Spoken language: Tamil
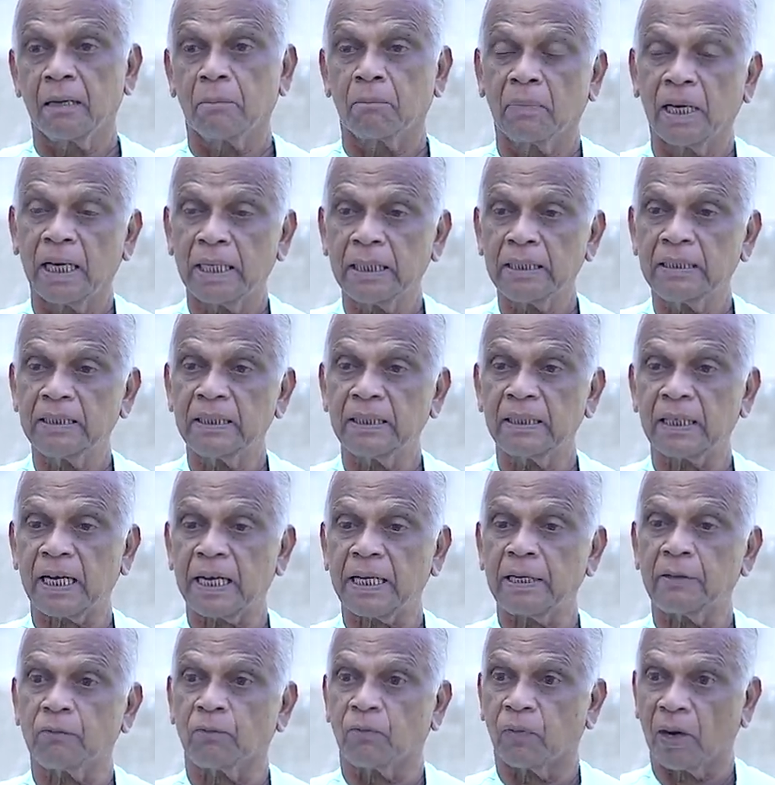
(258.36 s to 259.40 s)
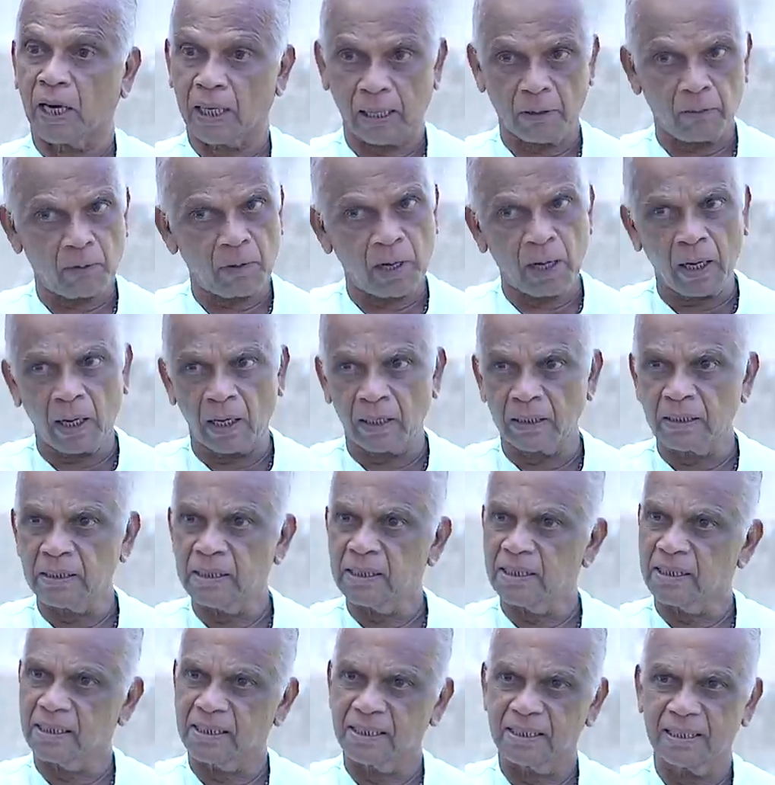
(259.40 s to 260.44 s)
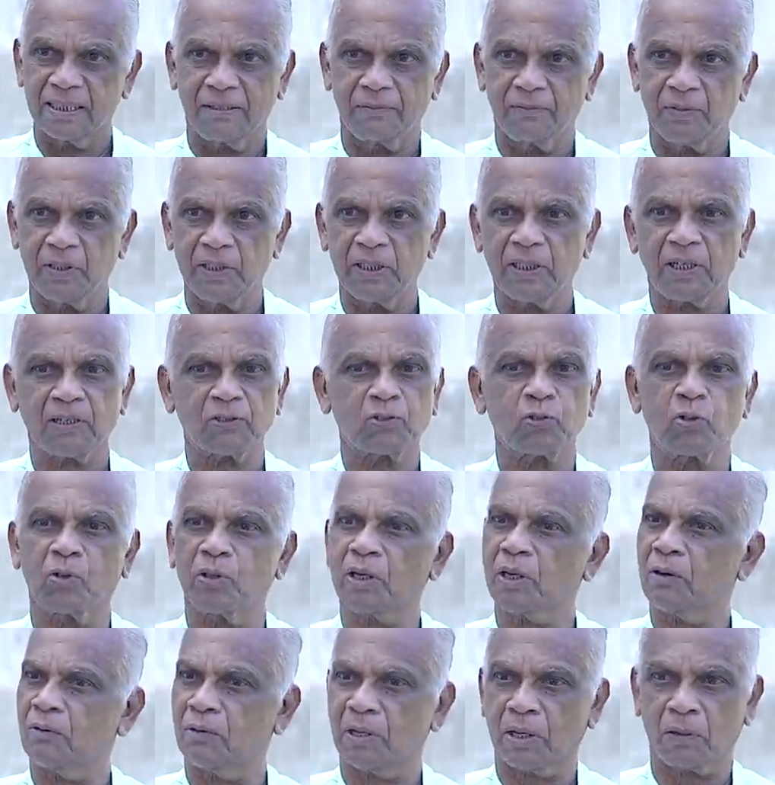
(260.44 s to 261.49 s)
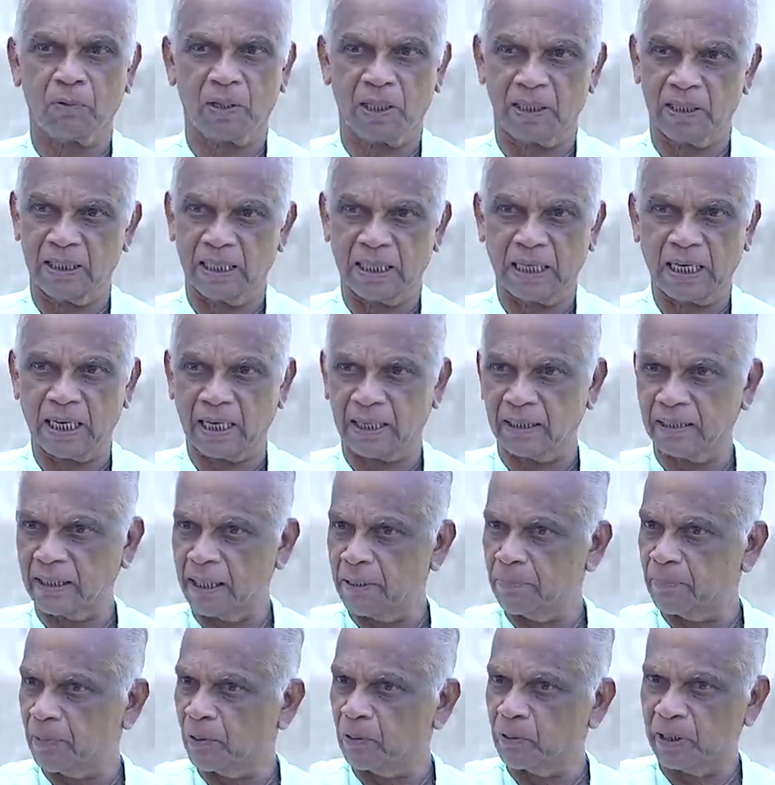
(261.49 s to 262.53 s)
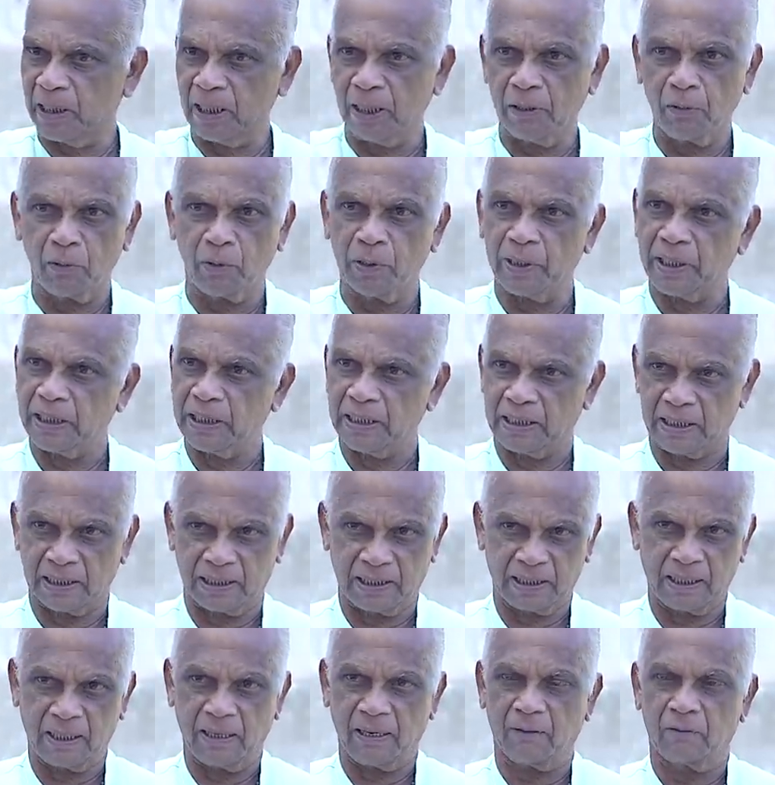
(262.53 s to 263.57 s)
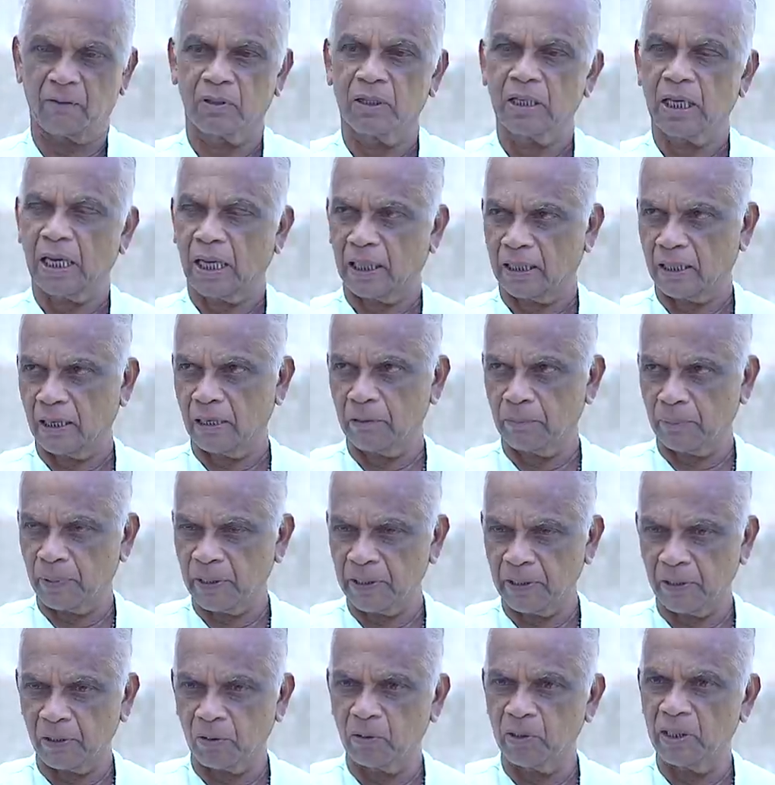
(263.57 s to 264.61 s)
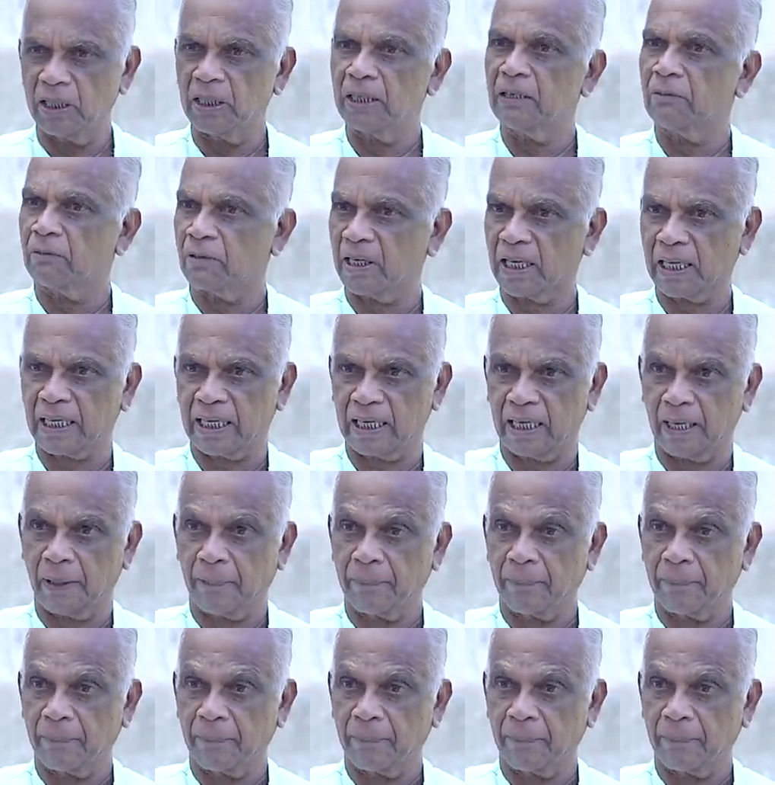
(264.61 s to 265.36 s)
மரிதிரை வடவாறு வீர சோழ வடவாறு கரந்தை பகுதியில் ஓடிக்கிட்டு இருக்கு அதாவது பெரிய கோயிலுக்கு வடக்க